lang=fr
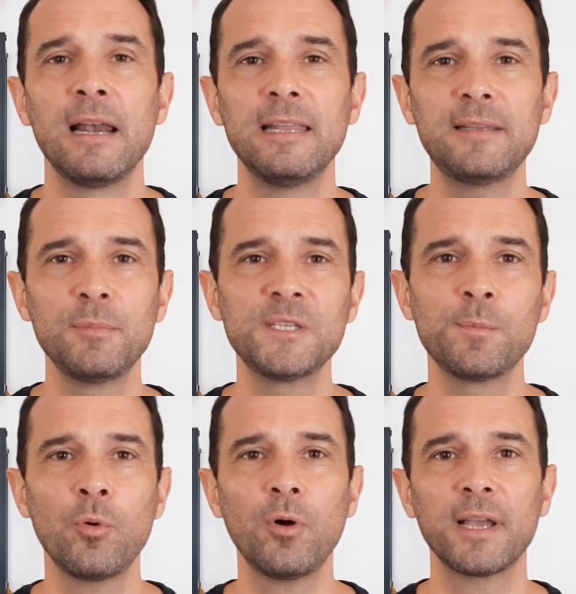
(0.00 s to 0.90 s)

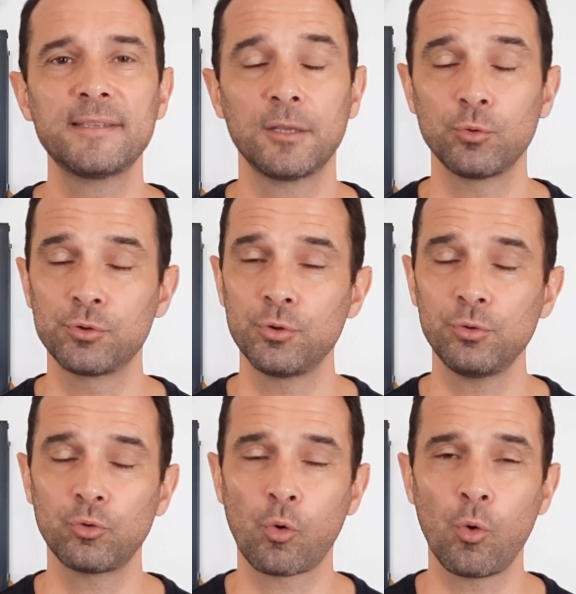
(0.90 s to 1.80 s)
l'établissement reste à nos
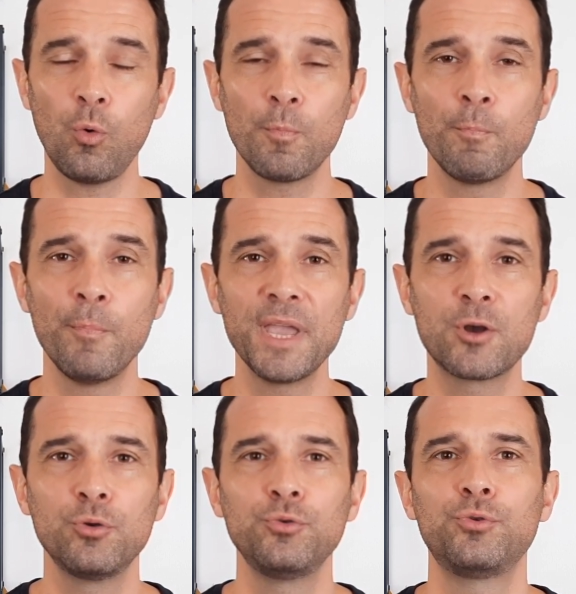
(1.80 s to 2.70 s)
yeux trop
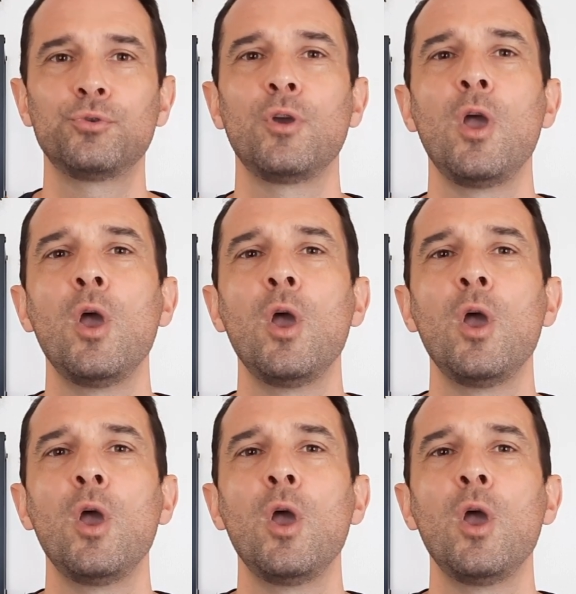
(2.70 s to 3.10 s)
méconnu.